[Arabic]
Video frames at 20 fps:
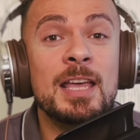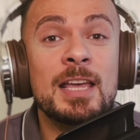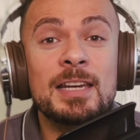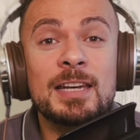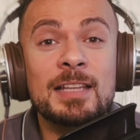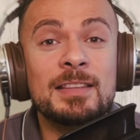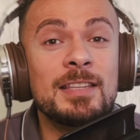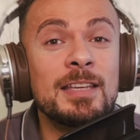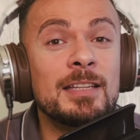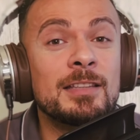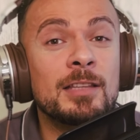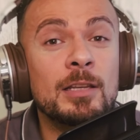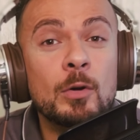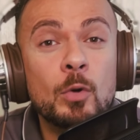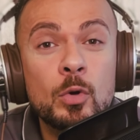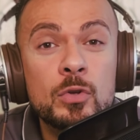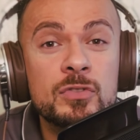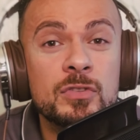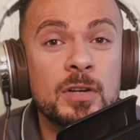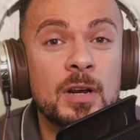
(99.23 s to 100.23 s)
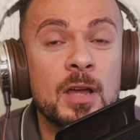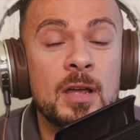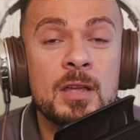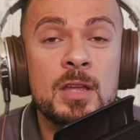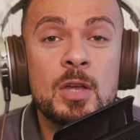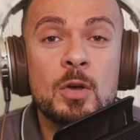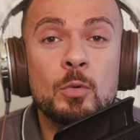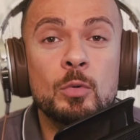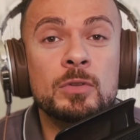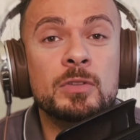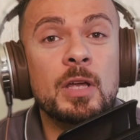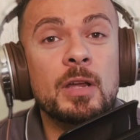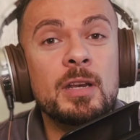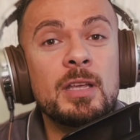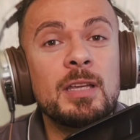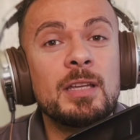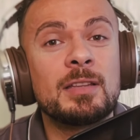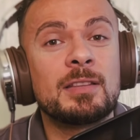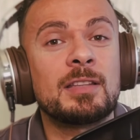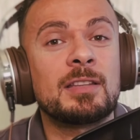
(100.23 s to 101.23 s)
نتيجة الأسرة وطريقة
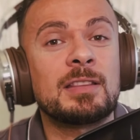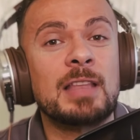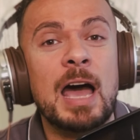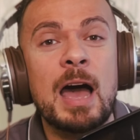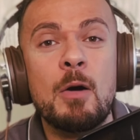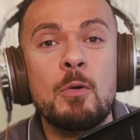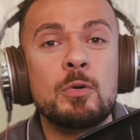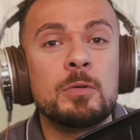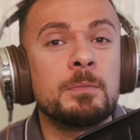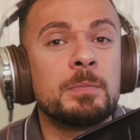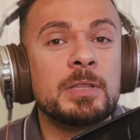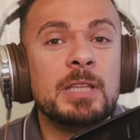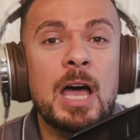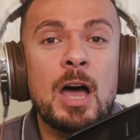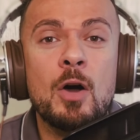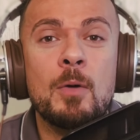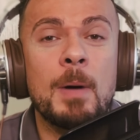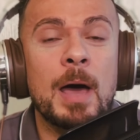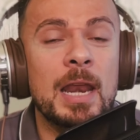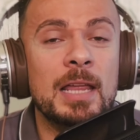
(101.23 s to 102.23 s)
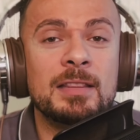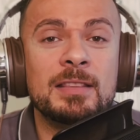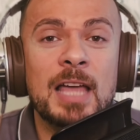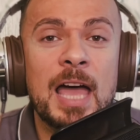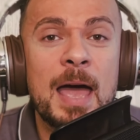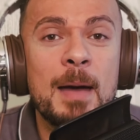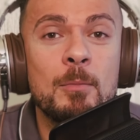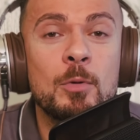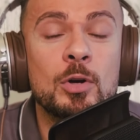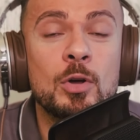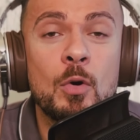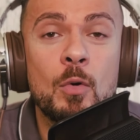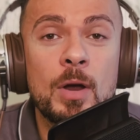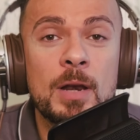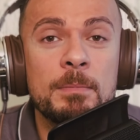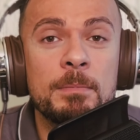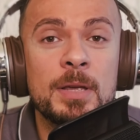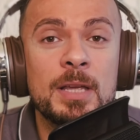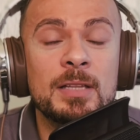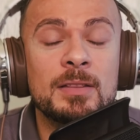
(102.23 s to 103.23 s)
التعود بتاعهم على التعامل جوه
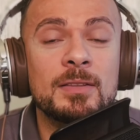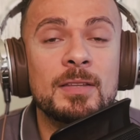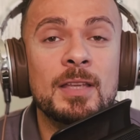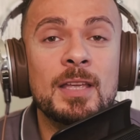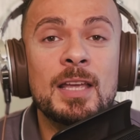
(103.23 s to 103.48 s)
البيت